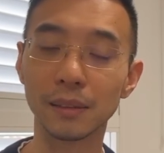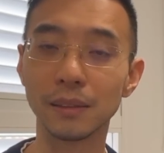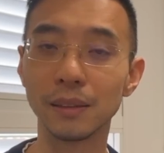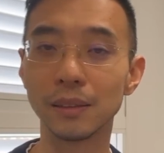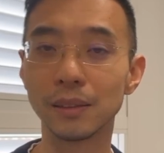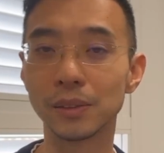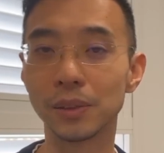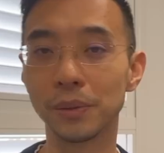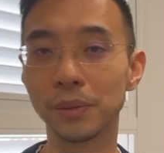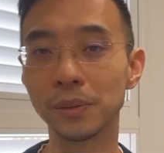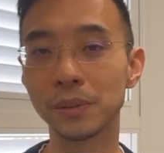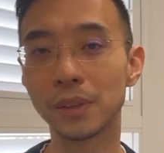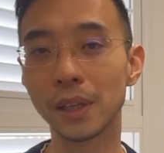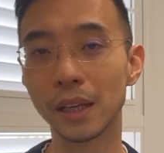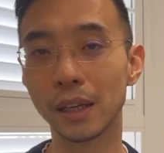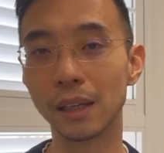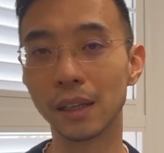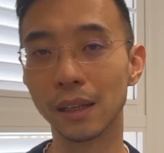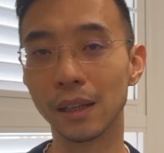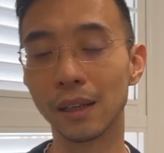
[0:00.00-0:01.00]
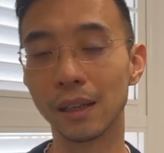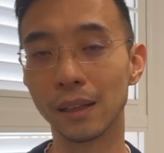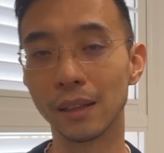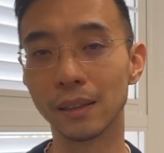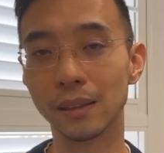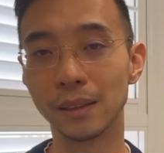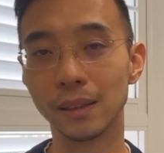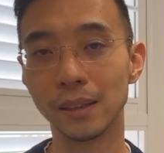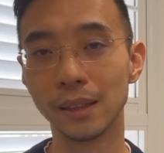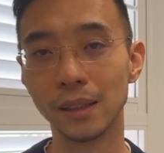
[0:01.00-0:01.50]
你从这
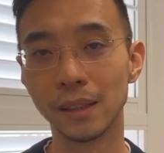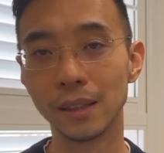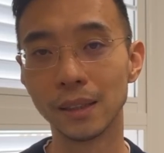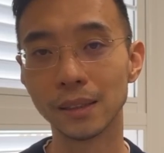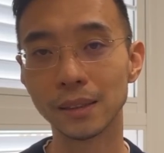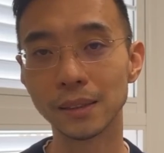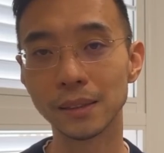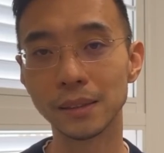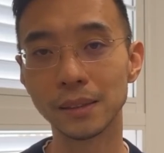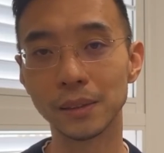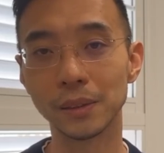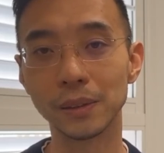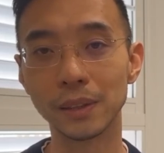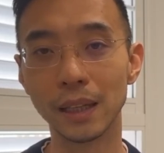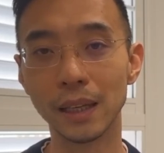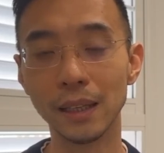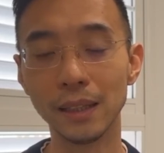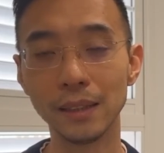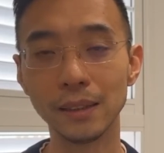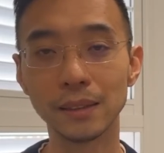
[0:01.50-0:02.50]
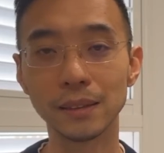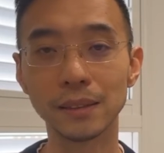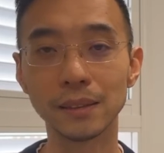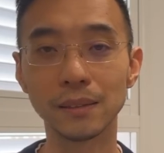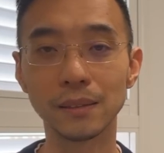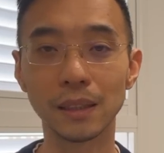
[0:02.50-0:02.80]
个四九年。